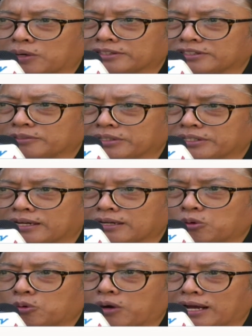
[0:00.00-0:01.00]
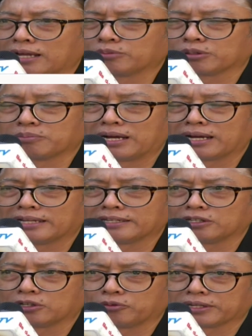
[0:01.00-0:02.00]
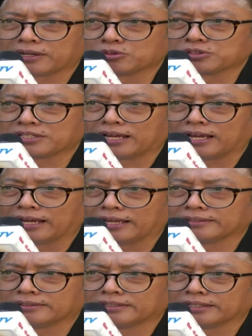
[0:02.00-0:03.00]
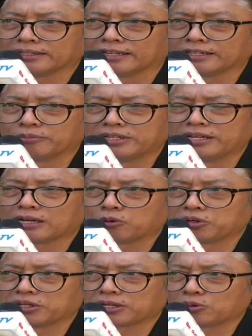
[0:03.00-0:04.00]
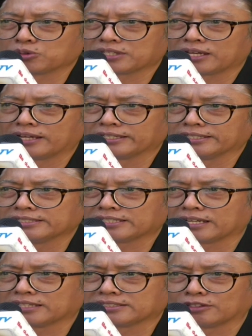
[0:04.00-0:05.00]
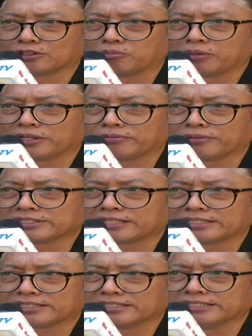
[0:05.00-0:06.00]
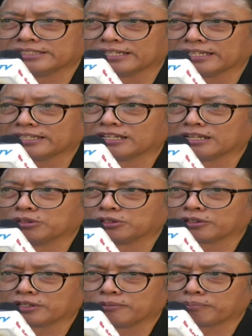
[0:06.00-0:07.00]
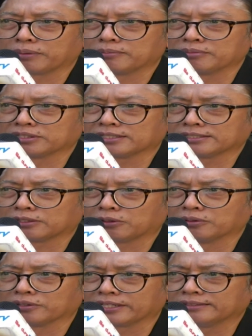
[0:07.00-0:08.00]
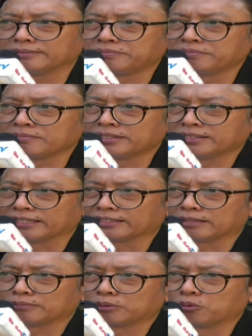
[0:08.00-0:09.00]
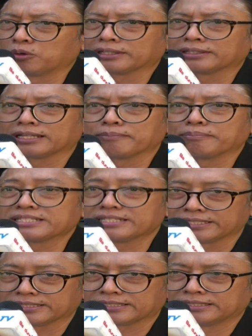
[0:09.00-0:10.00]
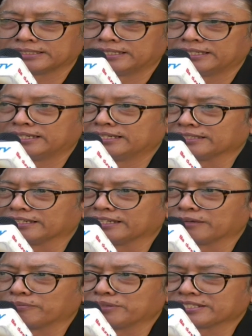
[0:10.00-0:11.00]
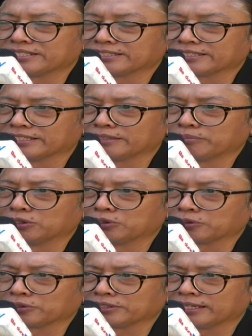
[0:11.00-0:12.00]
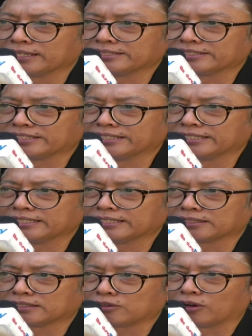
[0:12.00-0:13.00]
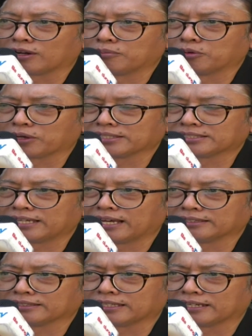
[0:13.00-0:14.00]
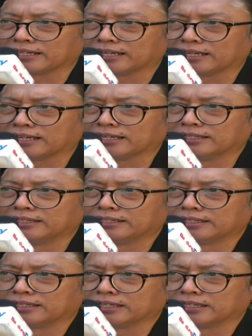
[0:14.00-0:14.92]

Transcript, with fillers: kuat di bidang keuangan perbankan dan kewirausahaan. Nah, di bidang kewirausahaan ini salah satu manifestasinya dalam bentuk implementasi konkret kita membuat lab bisnis. Ini lab bisnis ini bentuknya di sini kolaborasi antara